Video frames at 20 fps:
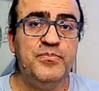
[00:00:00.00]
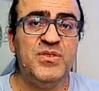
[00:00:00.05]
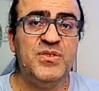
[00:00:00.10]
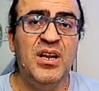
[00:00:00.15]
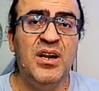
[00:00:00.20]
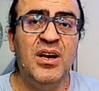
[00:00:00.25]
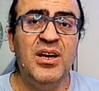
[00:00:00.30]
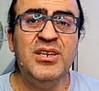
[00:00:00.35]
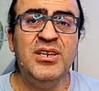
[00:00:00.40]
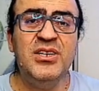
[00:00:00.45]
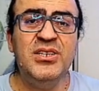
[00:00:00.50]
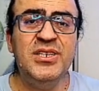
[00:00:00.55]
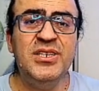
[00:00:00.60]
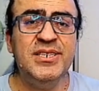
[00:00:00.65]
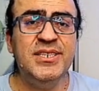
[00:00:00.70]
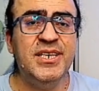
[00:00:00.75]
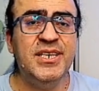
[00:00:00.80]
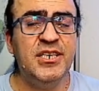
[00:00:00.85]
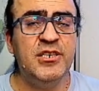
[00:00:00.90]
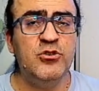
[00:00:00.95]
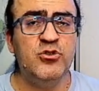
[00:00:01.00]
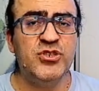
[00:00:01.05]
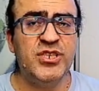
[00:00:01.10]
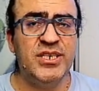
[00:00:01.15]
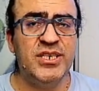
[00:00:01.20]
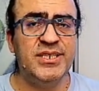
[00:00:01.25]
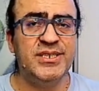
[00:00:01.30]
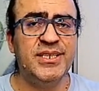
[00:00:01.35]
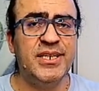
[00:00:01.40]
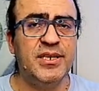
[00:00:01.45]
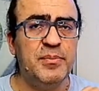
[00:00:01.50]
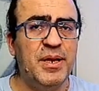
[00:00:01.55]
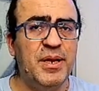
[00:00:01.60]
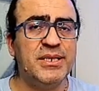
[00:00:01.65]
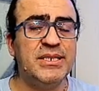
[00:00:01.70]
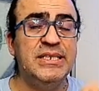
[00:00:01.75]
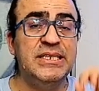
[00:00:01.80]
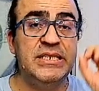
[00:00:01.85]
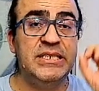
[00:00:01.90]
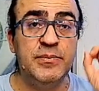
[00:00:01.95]
Alkanların genel özellikleri bak
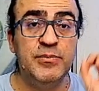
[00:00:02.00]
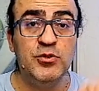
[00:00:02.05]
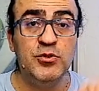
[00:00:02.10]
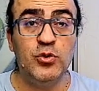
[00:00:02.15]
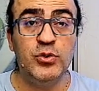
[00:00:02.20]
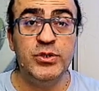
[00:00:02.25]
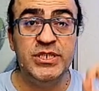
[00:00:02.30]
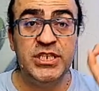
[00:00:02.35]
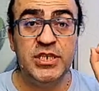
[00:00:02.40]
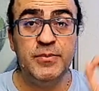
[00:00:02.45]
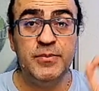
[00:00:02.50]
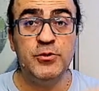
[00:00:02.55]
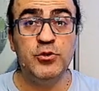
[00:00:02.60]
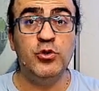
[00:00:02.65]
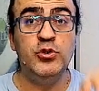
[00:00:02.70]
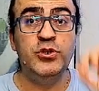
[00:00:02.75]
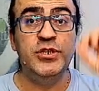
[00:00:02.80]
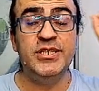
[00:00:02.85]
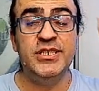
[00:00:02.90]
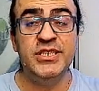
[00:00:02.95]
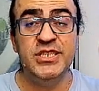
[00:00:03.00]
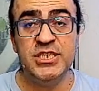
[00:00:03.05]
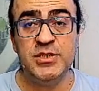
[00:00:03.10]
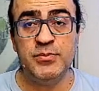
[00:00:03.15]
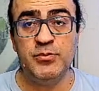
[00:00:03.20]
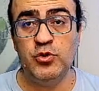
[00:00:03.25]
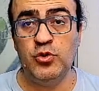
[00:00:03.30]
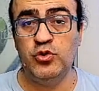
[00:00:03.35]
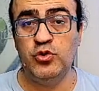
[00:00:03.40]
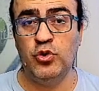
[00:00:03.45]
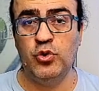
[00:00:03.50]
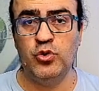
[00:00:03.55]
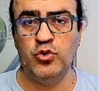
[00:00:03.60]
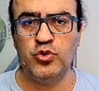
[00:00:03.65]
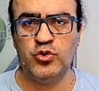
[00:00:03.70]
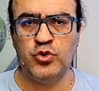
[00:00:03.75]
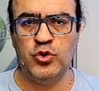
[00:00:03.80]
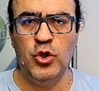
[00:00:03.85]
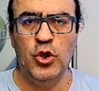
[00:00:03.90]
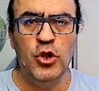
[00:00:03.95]
2010, 2017,
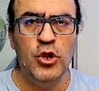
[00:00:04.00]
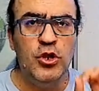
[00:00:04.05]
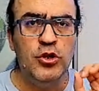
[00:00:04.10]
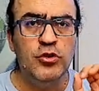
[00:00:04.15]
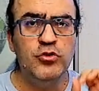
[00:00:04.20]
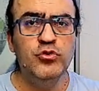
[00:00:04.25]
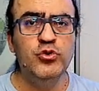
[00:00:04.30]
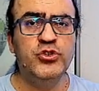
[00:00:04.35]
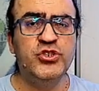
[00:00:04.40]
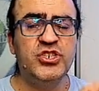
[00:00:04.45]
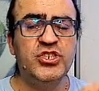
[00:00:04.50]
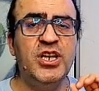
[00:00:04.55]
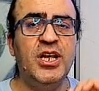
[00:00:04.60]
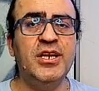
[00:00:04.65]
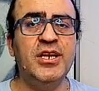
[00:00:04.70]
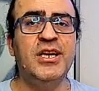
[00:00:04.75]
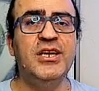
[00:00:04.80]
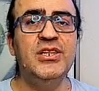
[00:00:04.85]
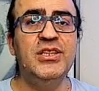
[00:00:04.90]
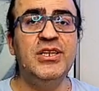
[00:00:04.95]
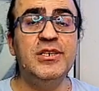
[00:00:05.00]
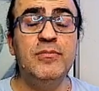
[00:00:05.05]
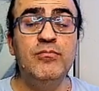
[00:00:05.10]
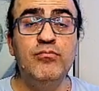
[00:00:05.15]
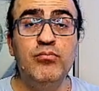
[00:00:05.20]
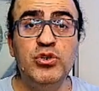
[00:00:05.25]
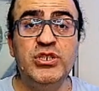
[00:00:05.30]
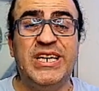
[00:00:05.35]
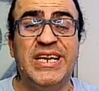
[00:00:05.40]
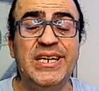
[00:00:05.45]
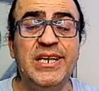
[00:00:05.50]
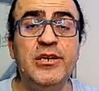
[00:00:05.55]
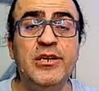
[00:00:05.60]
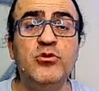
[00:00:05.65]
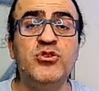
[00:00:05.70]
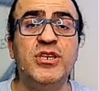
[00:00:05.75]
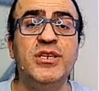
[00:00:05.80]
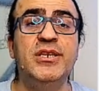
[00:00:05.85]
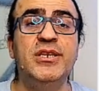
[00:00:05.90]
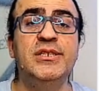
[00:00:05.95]
2019. 3 yıl alkanların bu genel
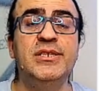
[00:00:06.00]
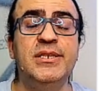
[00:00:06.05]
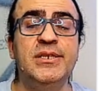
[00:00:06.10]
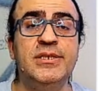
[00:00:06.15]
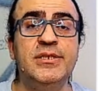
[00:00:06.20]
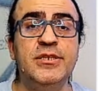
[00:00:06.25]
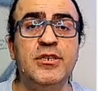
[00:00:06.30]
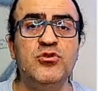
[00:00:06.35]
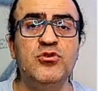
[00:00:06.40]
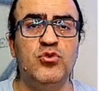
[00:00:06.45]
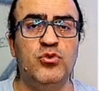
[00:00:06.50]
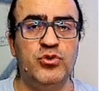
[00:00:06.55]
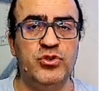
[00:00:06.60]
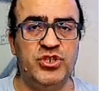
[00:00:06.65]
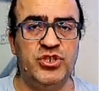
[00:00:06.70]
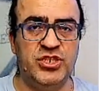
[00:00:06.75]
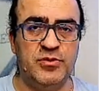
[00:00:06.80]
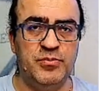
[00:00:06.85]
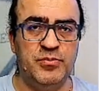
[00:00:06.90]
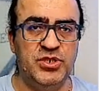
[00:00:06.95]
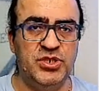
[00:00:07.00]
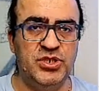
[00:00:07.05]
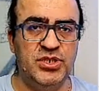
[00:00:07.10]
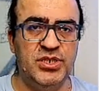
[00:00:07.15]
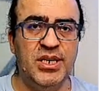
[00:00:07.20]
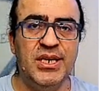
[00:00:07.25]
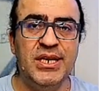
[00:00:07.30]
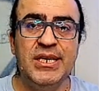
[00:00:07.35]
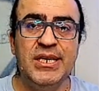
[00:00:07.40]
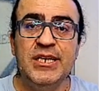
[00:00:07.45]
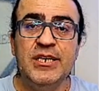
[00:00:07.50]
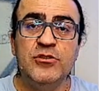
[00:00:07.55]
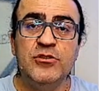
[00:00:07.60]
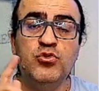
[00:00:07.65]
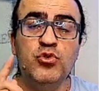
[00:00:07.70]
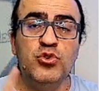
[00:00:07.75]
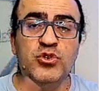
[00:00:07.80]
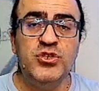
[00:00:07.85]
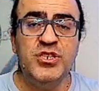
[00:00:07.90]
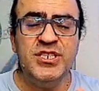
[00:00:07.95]
özelliklerinden soru çıkmış.
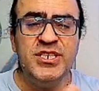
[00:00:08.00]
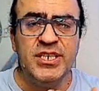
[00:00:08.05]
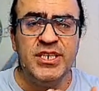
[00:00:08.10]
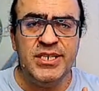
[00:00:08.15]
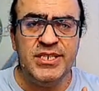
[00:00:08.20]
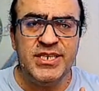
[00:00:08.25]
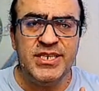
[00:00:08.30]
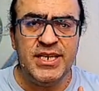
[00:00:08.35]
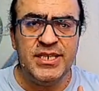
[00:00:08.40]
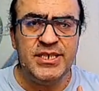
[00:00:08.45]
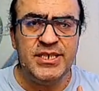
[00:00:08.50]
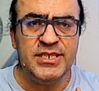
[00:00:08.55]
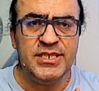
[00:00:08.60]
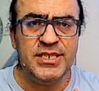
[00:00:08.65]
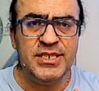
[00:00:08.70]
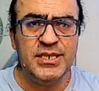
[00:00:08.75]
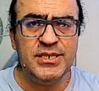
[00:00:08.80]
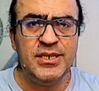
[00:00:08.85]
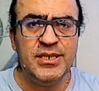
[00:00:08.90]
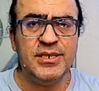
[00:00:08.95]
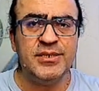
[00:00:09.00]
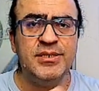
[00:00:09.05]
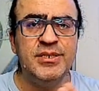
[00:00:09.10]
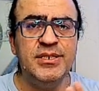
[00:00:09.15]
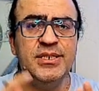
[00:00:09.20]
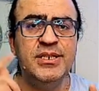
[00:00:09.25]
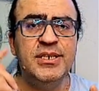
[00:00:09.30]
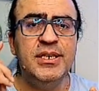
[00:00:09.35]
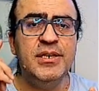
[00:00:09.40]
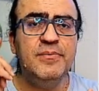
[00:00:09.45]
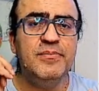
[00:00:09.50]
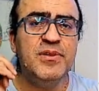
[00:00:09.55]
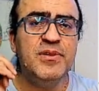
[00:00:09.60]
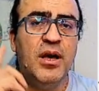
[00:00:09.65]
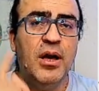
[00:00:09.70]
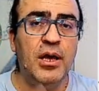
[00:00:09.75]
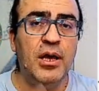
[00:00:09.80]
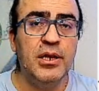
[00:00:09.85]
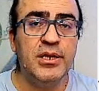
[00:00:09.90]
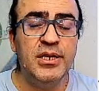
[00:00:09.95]
Düz zincirli cnh 2 artı 2,
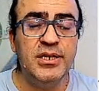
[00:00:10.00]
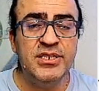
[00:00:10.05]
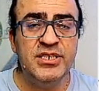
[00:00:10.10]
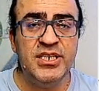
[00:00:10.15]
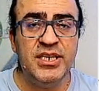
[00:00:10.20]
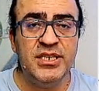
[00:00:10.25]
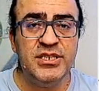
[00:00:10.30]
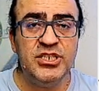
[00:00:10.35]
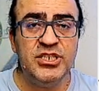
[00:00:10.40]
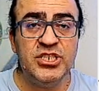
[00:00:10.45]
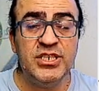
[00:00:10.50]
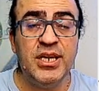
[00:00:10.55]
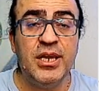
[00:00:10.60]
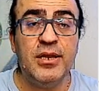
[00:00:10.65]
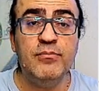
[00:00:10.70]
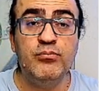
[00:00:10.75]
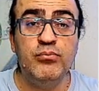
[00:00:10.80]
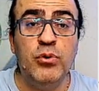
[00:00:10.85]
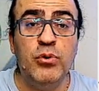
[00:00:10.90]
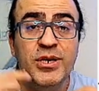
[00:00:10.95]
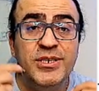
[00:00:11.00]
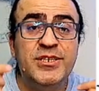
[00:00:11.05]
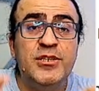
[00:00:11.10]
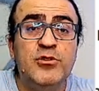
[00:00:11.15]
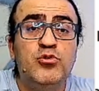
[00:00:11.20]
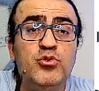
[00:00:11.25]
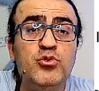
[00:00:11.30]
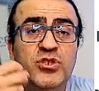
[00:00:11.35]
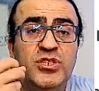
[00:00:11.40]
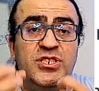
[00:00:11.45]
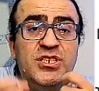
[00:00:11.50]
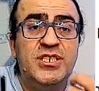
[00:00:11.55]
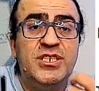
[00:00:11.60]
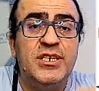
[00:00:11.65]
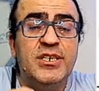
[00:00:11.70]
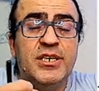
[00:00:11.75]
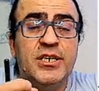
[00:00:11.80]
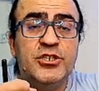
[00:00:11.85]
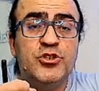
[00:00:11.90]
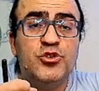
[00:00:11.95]
halkalı cnh Bu arada düz
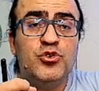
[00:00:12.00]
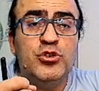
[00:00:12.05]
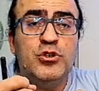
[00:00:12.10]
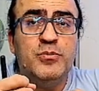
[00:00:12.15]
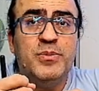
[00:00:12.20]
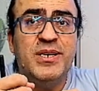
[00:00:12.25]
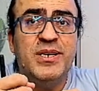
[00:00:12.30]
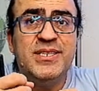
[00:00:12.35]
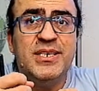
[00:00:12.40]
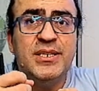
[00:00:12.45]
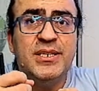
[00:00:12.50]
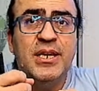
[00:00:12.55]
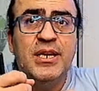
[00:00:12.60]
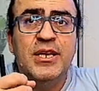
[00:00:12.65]
zincirli karışıyor bazen.